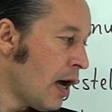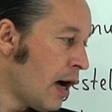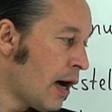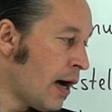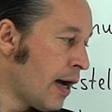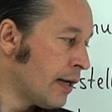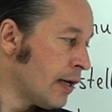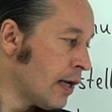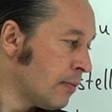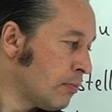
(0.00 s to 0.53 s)

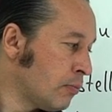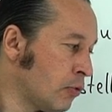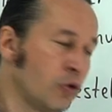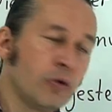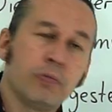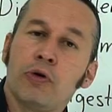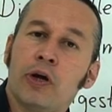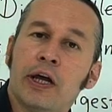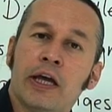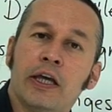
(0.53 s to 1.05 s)
Aynen
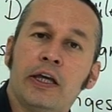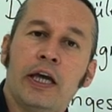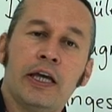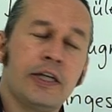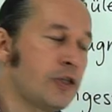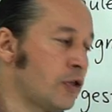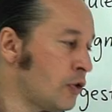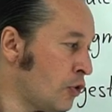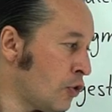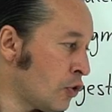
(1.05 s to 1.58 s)
bunu buraya
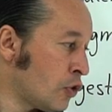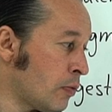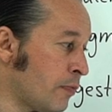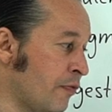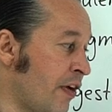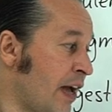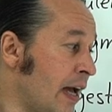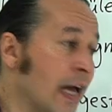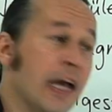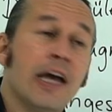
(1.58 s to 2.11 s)
geçiriyorum
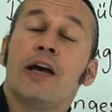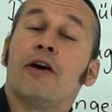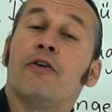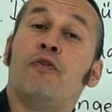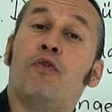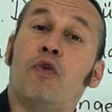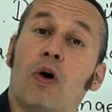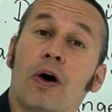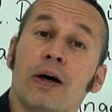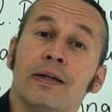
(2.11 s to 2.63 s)
ve
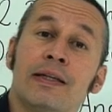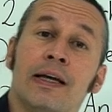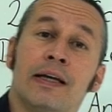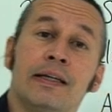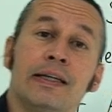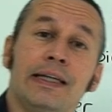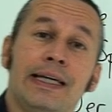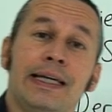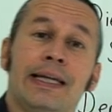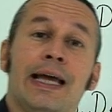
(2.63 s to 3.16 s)
voaden
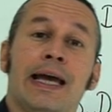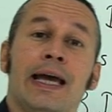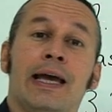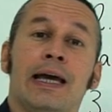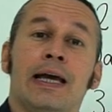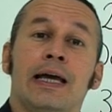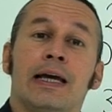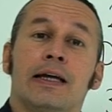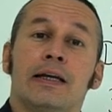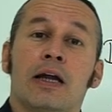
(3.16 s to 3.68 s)

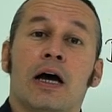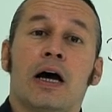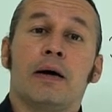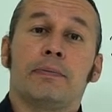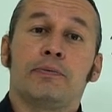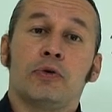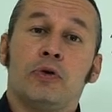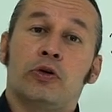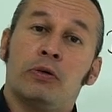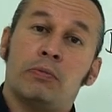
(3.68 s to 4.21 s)
ile ne
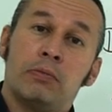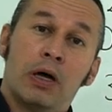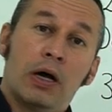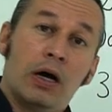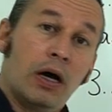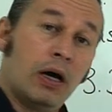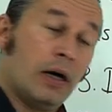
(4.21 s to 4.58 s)
yapıyorum?